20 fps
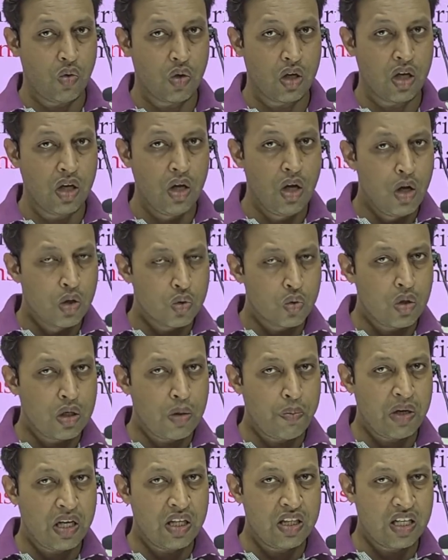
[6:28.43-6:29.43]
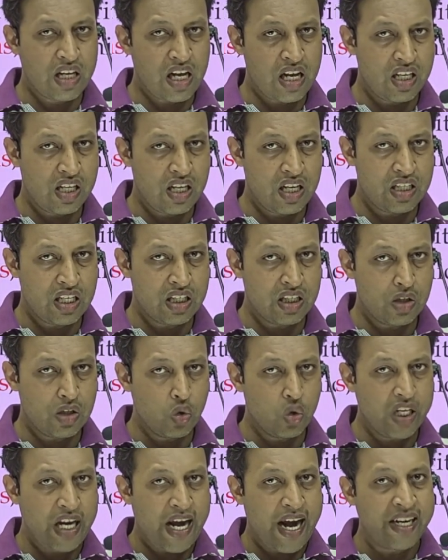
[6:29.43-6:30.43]
हैं तो उन्हें बड़ा दिखाया जाता है कि
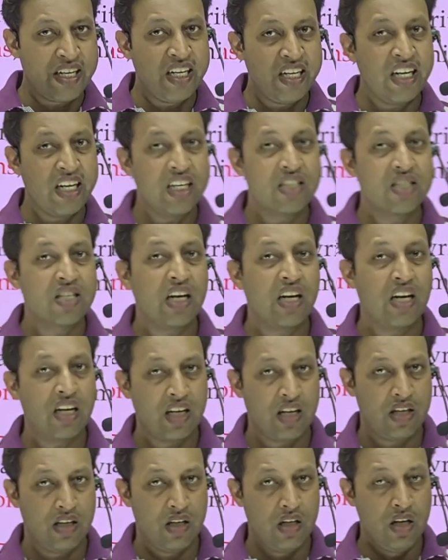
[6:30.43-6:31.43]
उनके एटिकेट्स अलग है